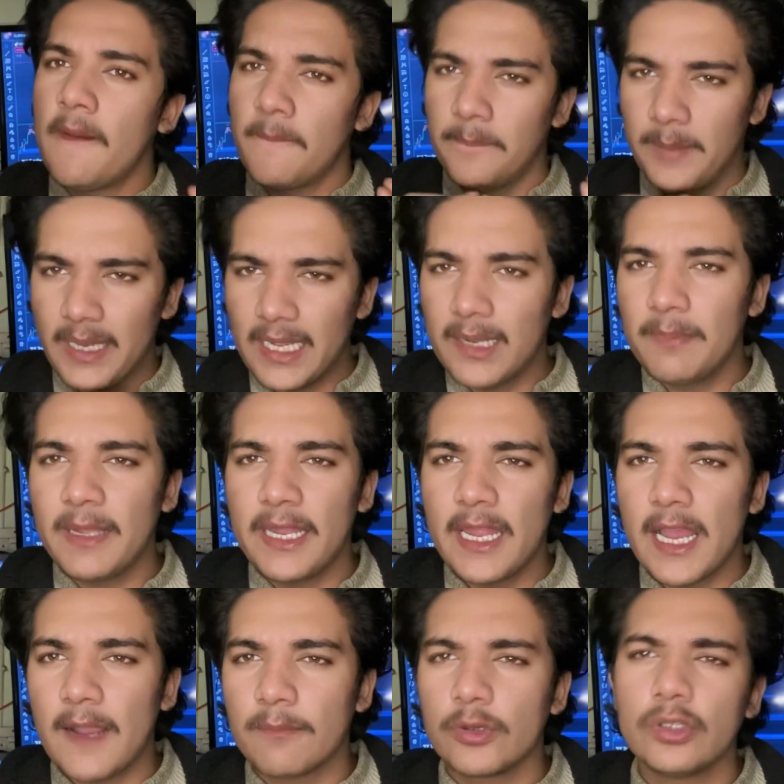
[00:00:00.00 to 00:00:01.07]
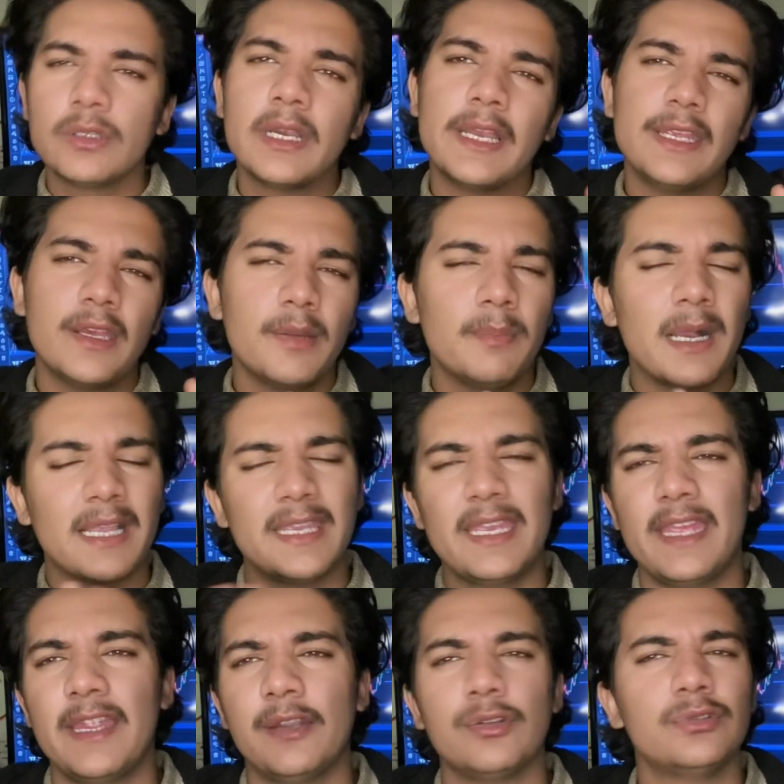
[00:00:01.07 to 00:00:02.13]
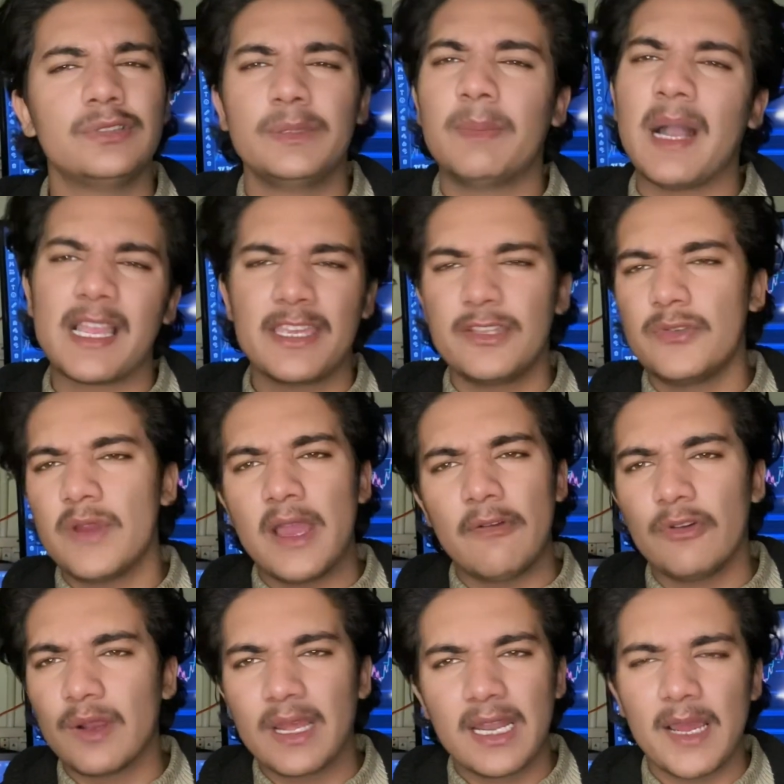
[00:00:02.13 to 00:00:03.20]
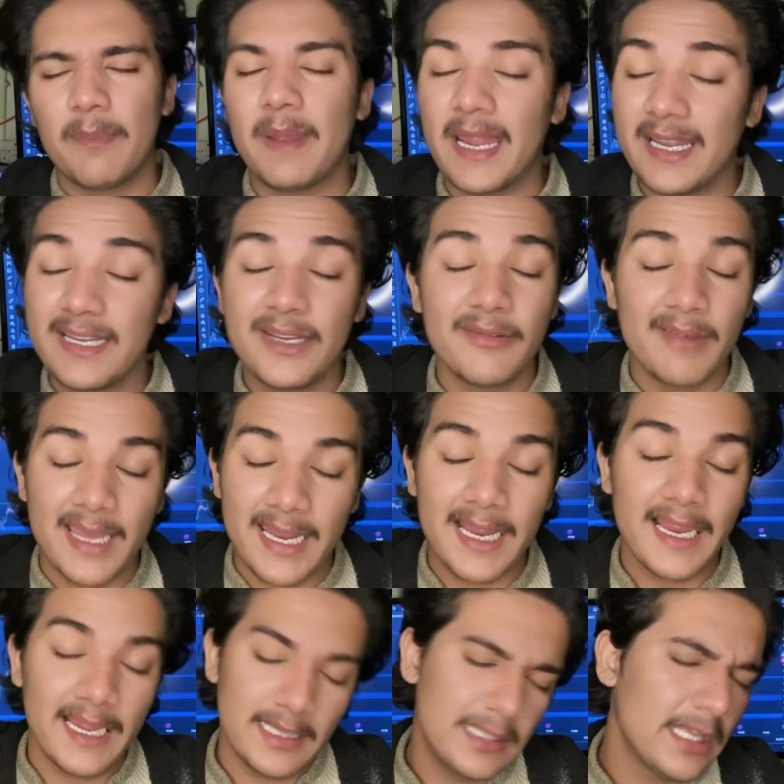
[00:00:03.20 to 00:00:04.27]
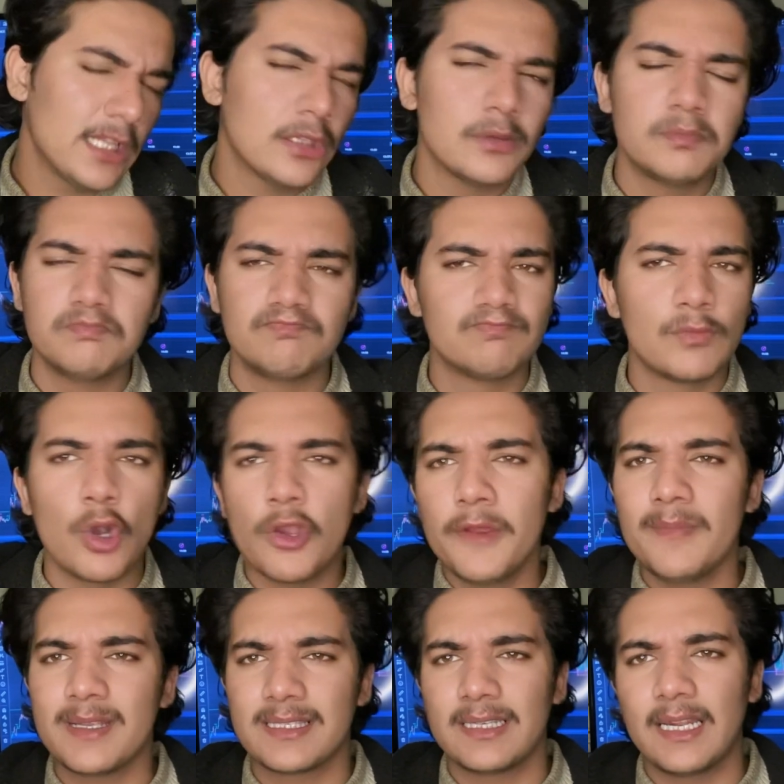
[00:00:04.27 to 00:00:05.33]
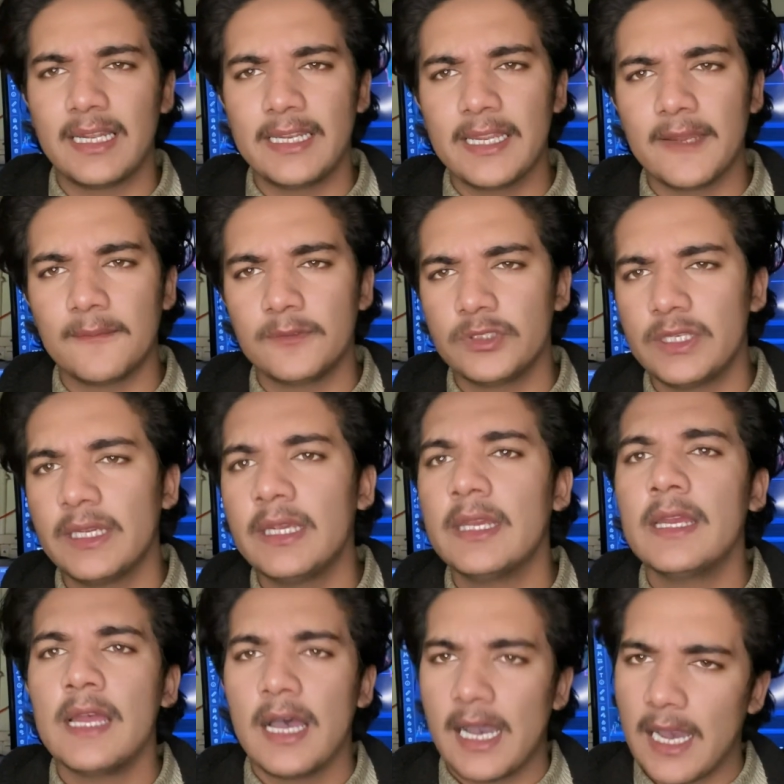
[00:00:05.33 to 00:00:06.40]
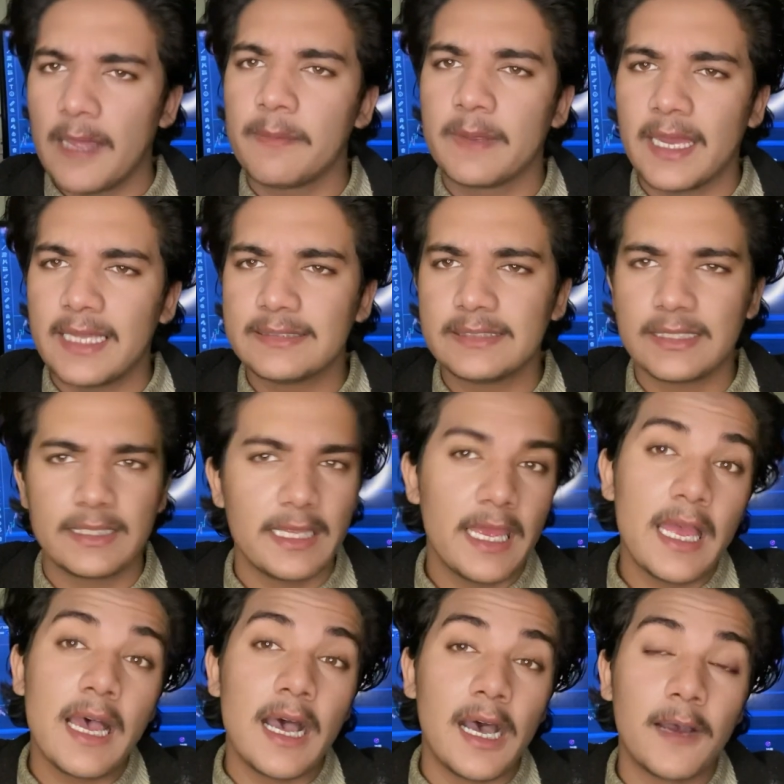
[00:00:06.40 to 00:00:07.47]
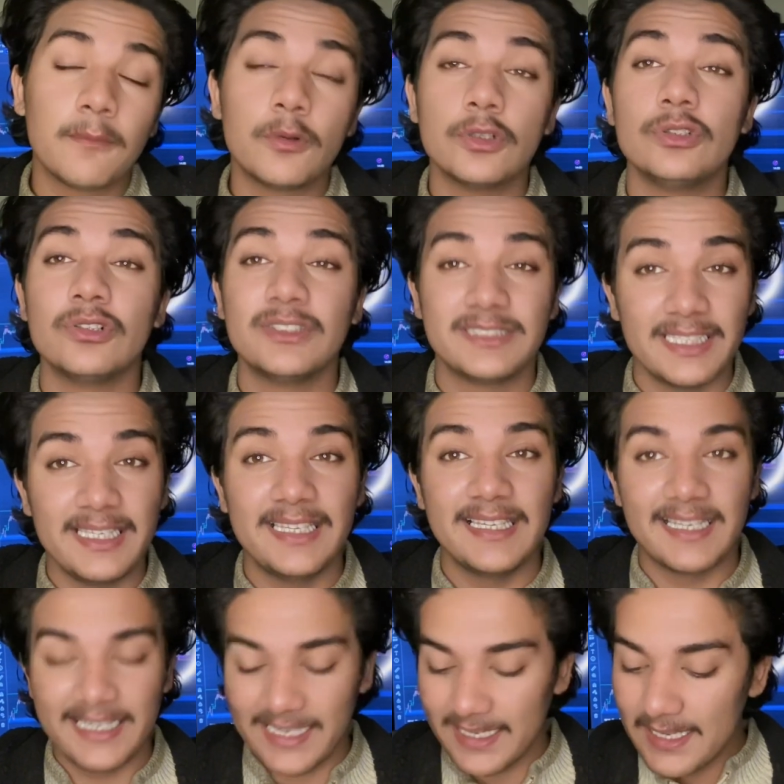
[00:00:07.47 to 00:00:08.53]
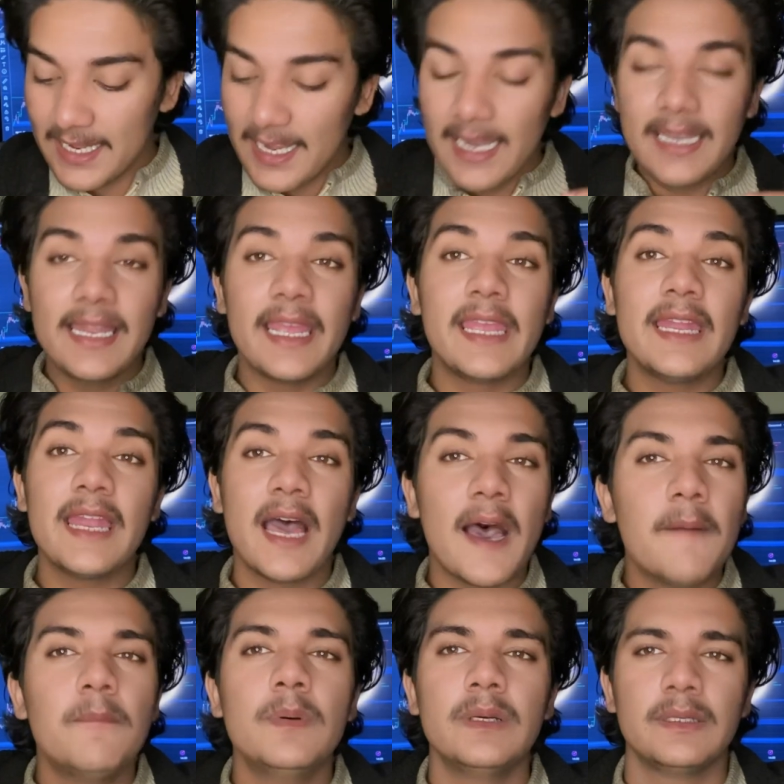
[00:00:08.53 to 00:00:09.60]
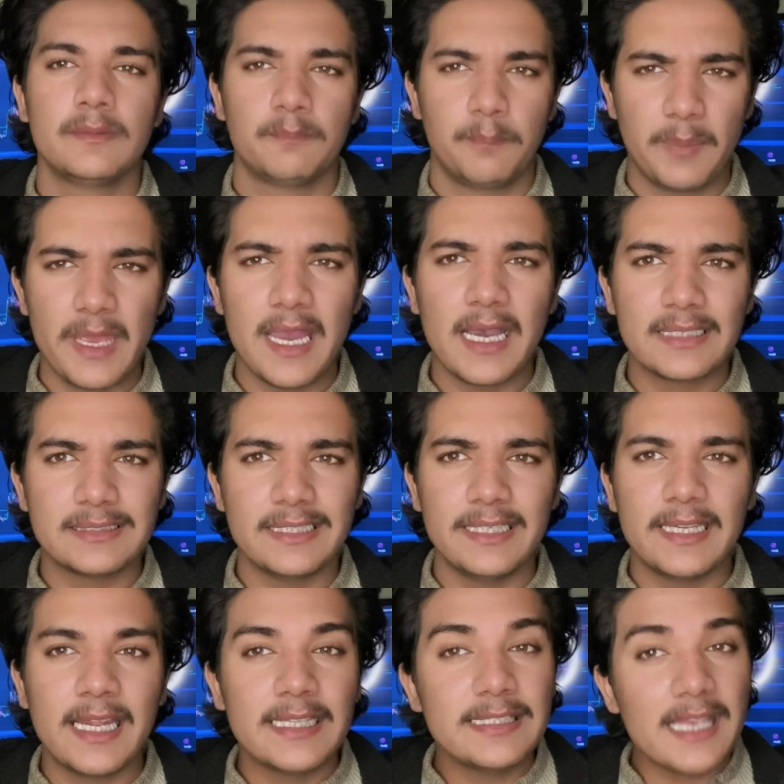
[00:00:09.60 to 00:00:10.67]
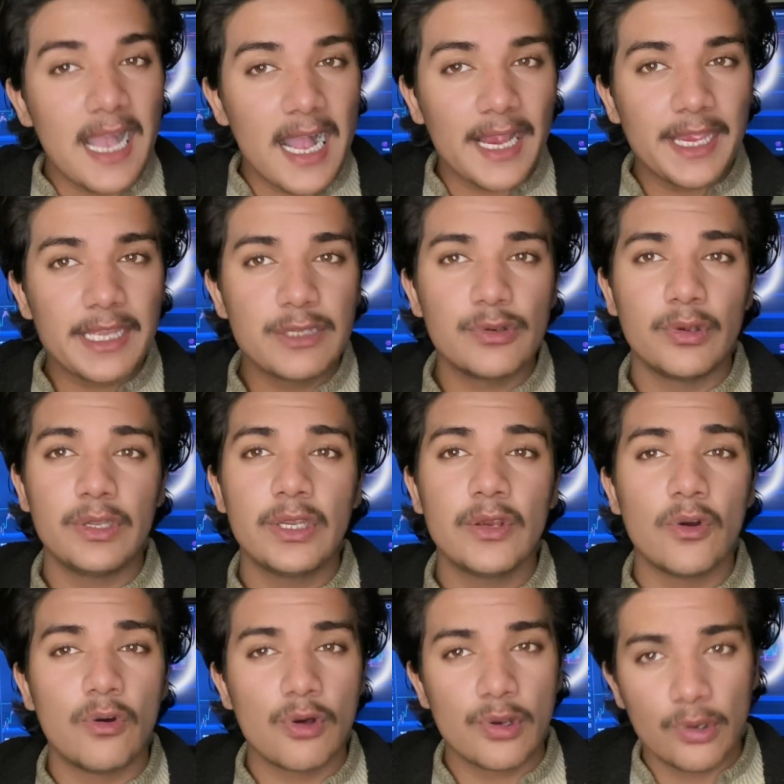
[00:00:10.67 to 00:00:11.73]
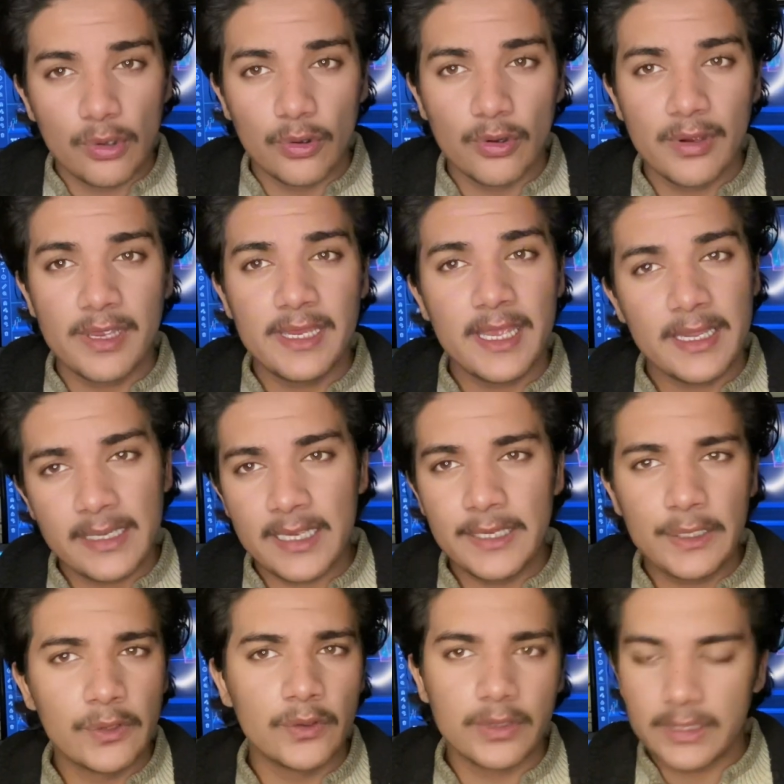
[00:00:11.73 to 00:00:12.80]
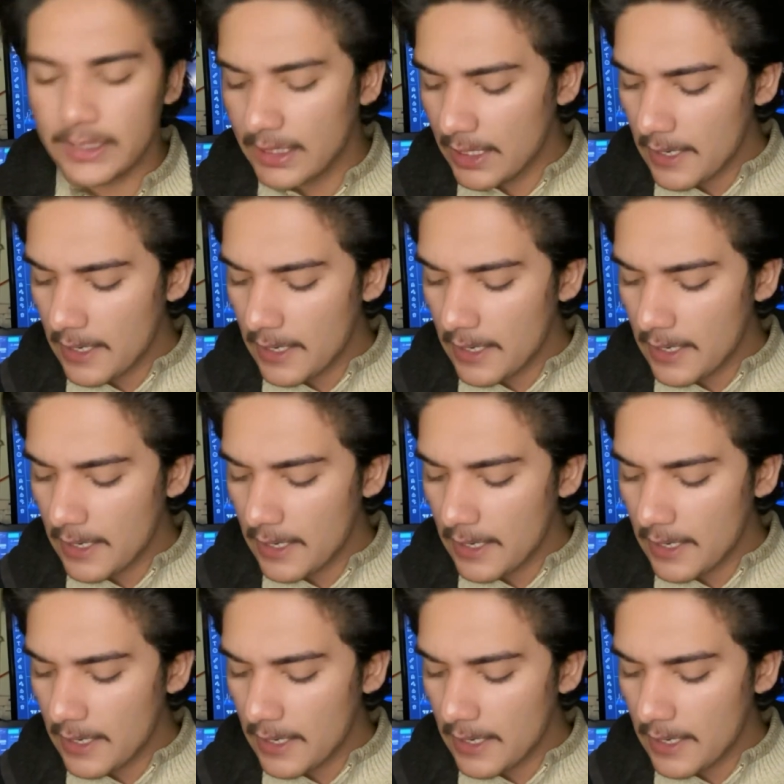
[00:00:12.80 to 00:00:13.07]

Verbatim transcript: मेल मैंने आपको दिखाई और बाकी ए टू जी बाकी जो है वो अगर आप एडिट वगैरह कहते हैं तो कोई मसला नहीं है मुझे आप कह सकते हैं आपको जो सही लगे लेकिन अब क्या सीन है जी आगे ज्वाइनिंग ऑन होगी या नहीं होगी